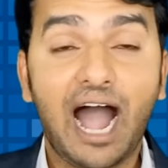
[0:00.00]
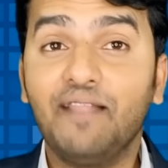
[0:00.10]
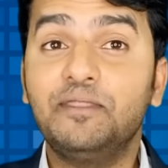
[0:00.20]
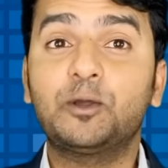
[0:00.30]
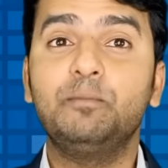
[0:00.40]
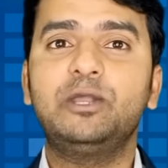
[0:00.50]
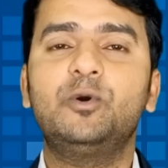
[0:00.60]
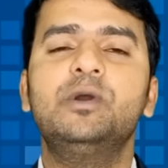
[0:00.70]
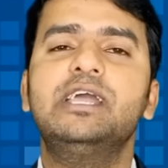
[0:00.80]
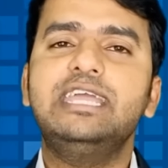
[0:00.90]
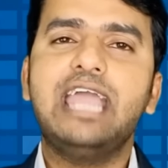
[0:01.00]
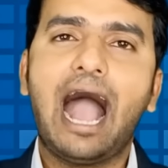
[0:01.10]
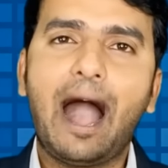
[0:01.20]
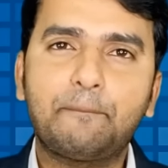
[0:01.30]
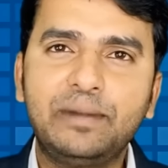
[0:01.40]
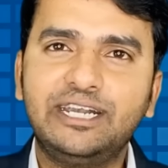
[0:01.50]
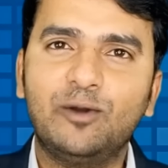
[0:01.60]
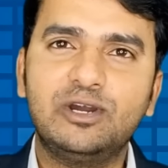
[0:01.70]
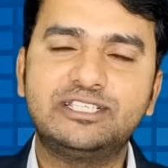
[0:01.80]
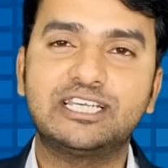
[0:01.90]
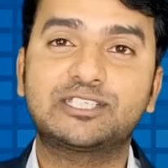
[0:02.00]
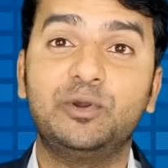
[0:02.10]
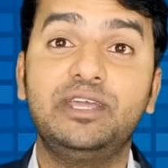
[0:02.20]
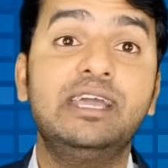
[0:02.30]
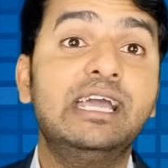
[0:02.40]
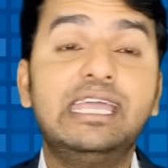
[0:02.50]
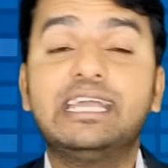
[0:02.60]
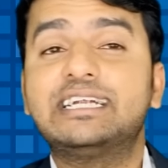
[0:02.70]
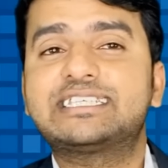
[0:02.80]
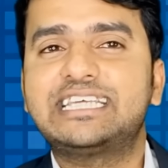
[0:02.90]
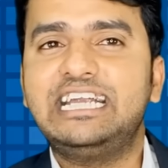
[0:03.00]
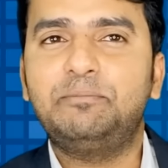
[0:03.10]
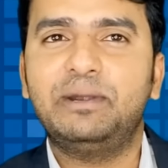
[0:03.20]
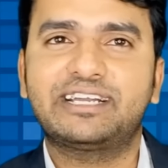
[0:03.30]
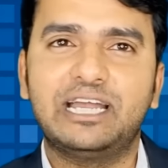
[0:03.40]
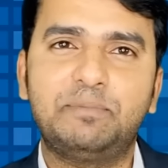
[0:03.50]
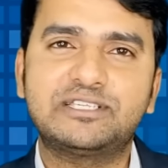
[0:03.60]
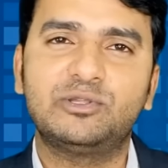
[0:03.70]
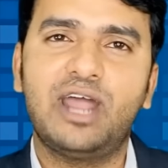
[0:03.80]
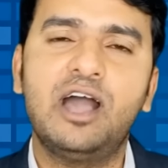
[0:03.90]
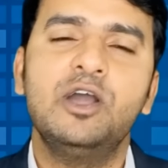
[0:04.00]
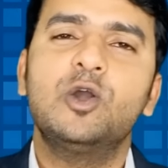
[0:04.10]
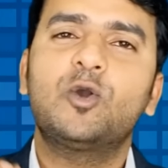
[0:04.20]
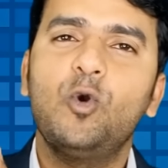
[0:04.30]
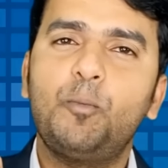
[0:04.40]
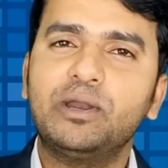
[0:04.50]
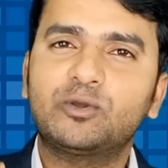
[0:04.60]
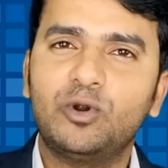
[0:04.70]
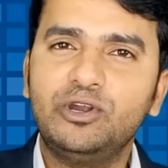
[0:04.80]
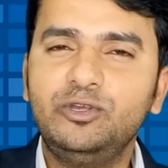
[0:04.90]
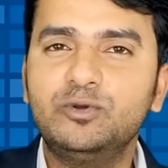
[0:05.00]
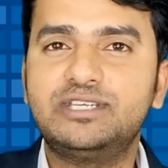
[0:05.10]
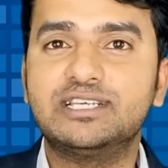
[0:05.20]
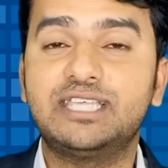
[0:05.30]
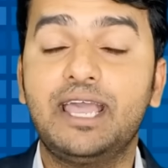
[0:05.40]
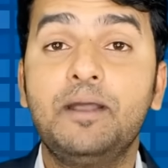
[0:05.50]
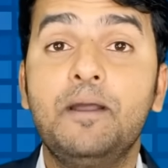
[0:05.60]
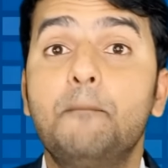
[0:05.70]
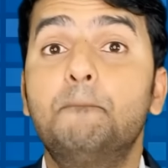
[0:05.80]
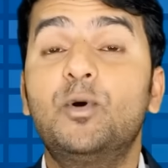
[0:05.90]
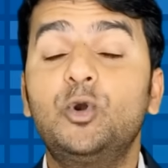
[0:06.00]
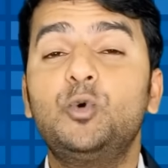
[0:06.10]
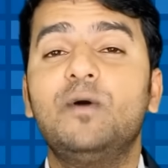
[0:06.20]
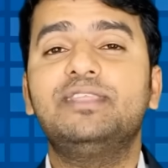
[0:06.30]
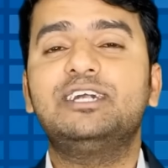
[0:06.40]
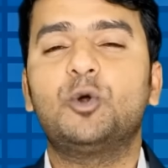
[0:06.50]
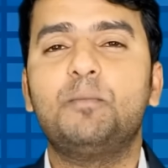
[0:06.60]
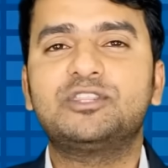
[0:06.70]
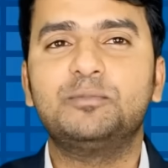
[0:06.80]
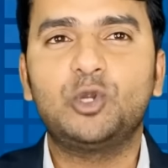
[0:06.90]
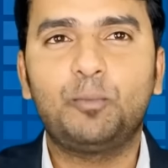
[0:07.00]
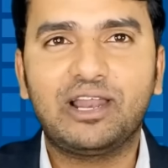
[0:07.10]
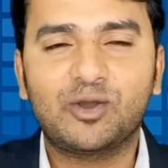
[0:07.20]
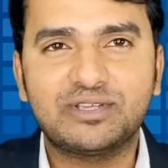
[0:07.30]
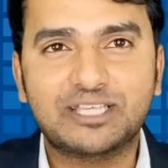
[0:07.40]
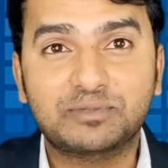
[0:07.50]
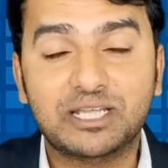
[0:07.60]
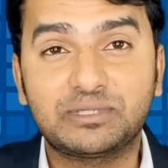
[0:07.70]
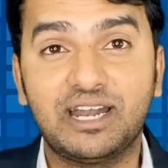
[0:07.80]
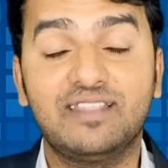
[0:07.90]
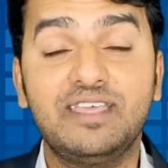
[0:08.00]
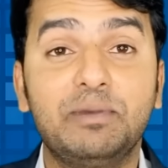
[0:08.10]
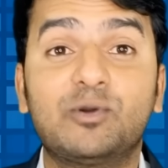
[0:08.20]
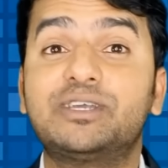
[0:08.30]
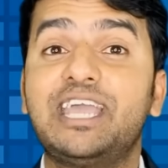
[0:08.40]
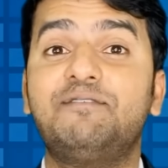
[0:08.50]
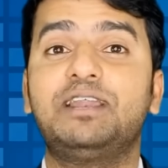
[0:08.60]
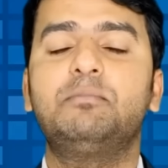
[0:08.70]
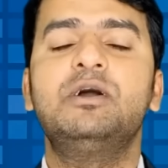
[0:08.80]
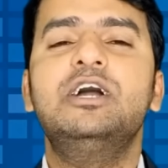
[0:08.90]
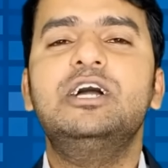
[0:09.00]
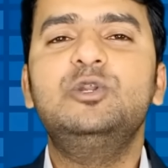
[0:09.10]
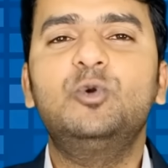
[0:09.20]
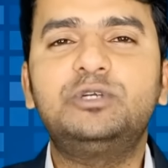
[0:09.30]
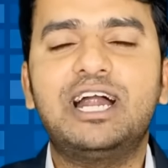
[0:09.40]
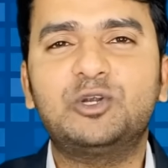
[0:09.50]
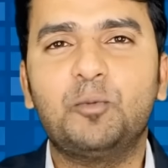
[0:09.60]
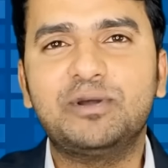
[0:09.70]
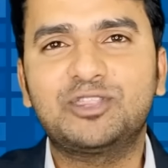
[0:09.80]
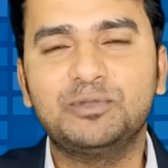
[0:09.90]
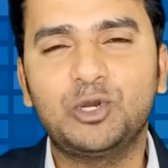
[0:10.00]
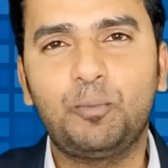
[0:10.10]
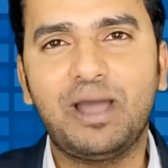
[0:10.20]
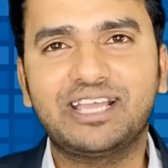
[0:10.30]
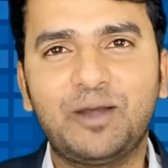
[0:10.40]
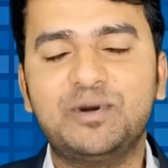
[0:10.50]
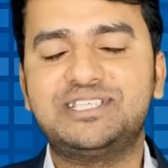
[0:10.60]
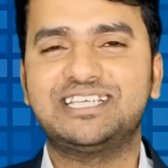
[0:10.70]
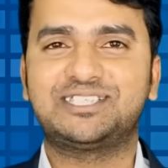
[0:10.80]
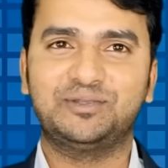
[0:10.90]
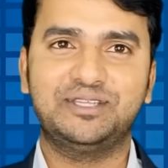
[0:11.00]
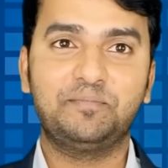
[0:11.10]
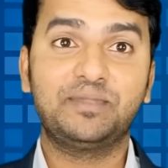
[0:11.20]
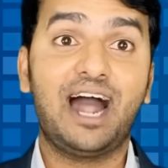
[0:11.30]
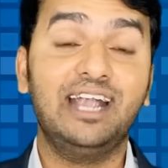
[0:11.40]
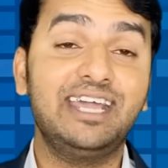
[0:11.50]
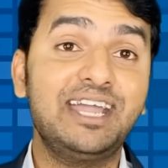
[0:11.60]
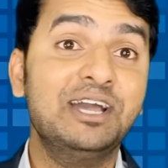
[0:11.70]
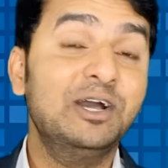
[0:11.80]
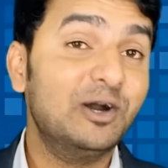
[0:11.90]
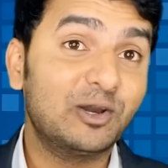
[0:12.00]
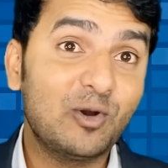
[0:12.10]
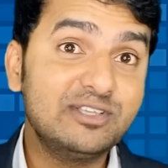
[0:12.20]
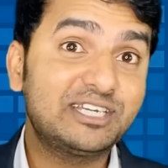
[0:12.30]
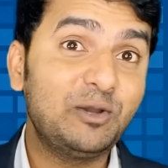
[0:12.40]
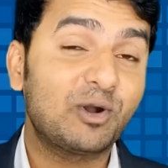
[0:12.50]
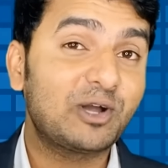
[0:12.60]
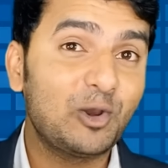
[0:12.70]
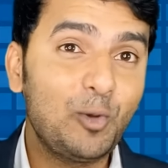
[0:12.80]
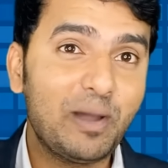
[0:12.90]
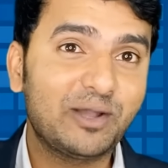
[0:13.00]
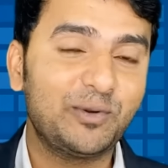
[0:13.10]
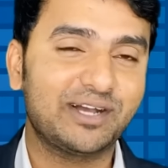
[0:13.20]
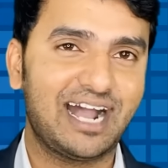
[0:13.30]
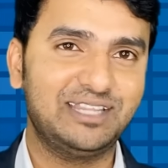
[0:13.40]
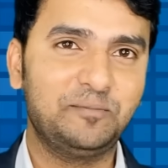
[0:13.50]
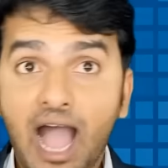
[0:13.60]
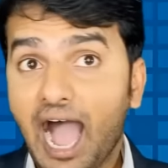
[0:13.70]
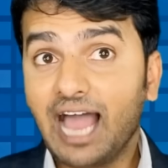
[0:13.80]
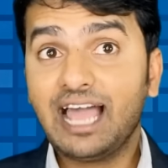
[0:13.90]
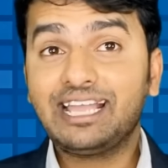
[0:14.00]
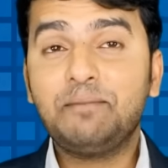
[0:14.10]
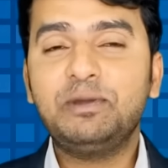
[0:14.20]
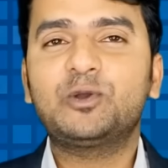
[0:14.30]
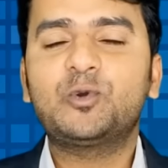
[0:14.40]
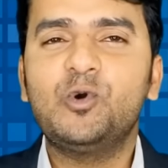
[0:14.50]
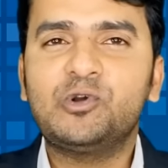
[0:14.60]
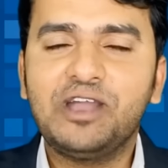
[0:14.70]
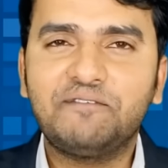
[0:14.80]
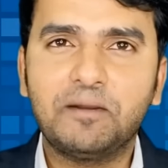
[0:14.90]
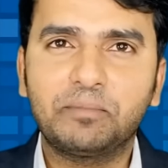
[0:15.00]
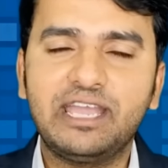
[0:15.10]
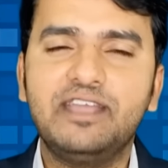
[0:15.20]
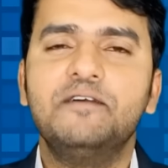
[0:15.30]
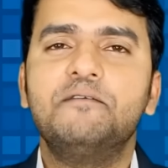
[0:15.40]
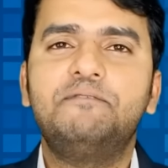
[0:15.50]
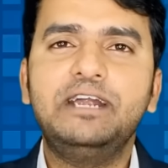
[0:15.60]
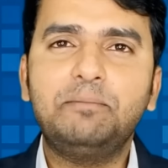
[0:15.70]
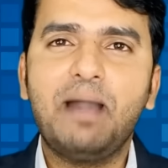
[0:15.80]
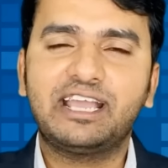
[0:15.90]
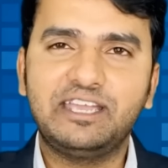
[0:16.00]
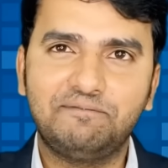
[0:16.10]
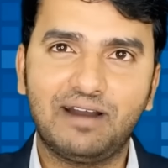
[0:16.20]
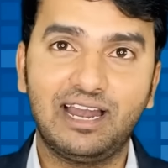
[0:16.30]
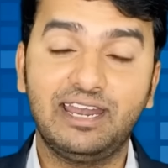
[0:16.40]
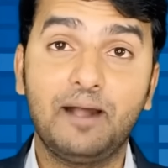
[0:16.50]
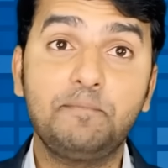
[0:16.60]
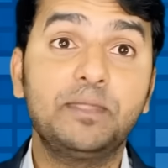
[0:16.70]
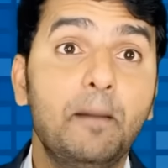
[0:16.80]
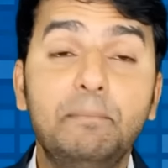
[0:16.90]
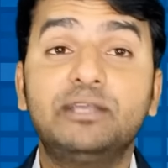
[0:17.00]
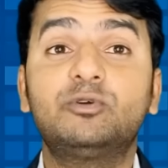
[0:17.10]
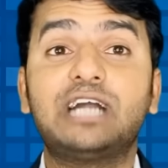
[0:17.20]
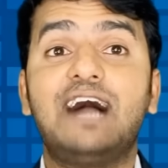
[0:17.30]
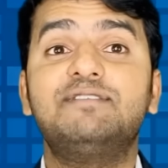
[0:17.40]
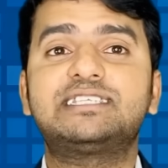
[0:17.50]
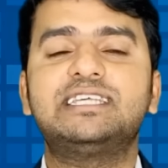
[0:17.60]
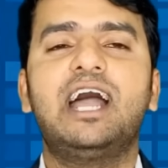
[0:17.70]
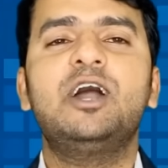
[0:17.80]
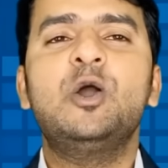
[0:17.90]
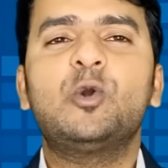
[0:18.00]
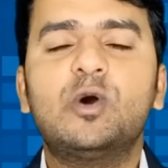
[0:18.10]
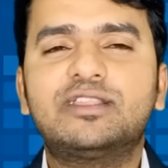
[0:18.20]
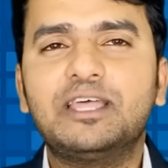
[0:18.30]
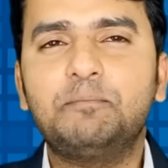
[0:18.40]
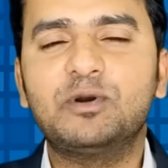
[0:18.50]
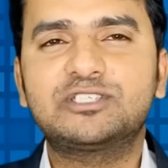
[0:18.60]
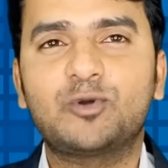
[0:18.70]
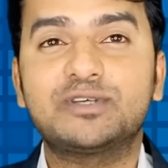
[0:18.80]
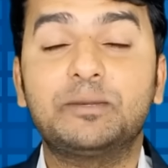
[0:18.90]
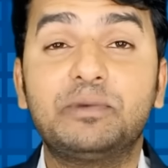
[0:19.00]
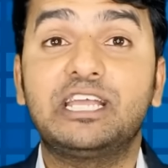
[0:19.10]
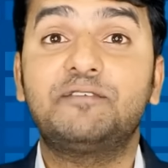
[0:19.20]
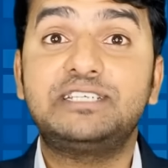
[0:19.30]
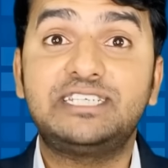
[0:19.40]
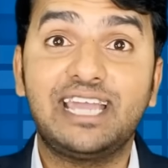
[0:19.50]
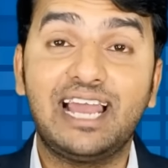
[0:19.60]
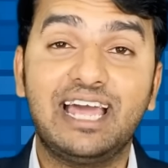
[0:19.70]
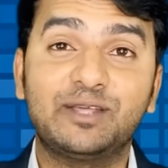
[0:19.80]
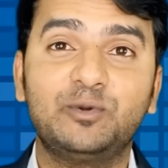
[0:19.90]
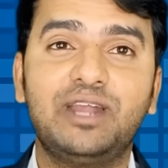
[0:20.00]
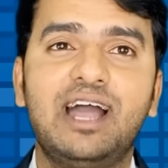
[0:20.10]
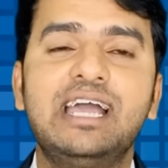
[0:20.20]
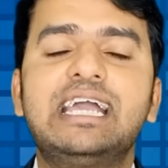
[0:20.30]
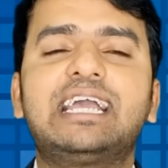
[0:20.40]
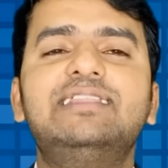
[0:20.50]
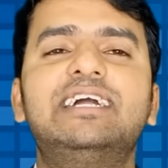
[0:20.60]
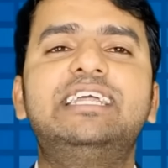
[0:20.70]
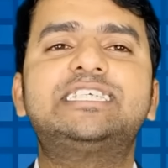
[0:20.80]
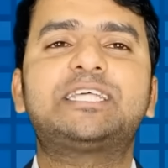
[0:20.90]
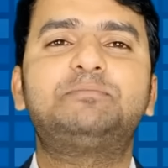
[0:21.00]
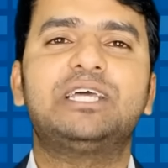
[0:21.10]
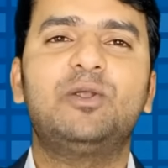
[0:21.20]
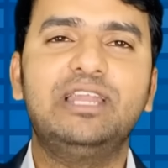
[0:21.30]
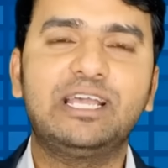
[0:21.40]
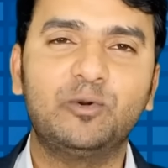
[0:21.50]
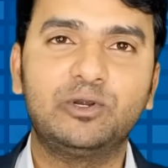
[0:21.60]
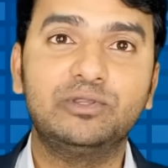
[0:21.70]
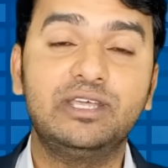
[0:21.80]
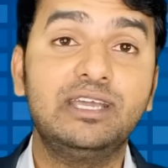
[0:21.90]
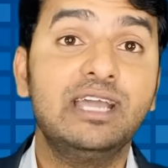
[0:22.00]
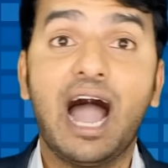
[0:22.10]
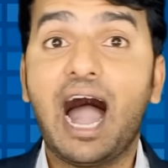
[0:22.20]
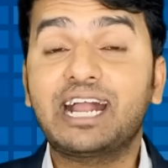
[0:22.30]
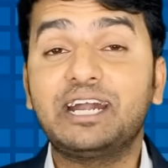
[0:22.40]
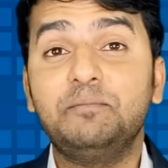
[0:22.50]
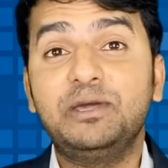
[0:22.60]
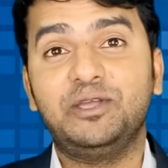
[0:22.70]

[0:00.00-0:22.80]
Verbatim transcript: అందుకు మీరు ఈ యాప్ని డౌన్లోడ్ చేసుకొని ఇక్కడ స్క్రీన్ పైన కనిపిస్తున్న కూపన్ కోడ్ని యూజ్ చేస్తే మూడు వందల తొంభై తొమ్మిది రూపాయలుగా ఉన్న సబ్స్క్రిప్షన్ అనేది మీకు కేవలం నూట తొంభై తొమ్మిది రూపాయలకే వచ్చేస్తుంది అంటే రోజుకి ఒక్క రూపాయి కూడా కాదు అలాగే మీరు కూకు ఎఫ్ఎంకి ఫీడ్బ్యాక్ ఇవ్వాలన్నా మీకు కావలసిన కొత్త బుక్స్ కోసం రిక్వెస్ట్ చేయాలి అనుకున్న కింద డిస్క్రిప్షన్లో లింక్ ఉంటుంది అక్కడ మీరు